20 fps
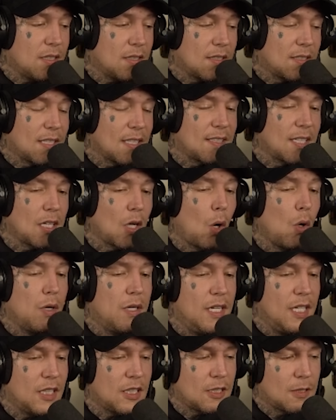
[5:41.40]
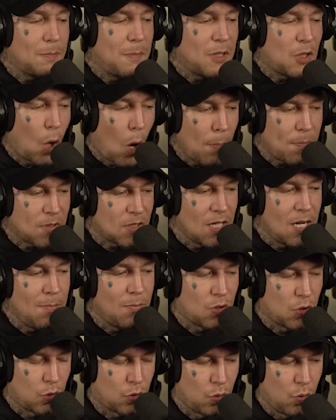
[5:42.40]
Das hat auch nichts mit Hops nehmen
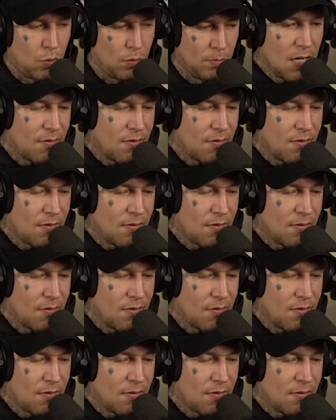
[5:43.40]
zu tun.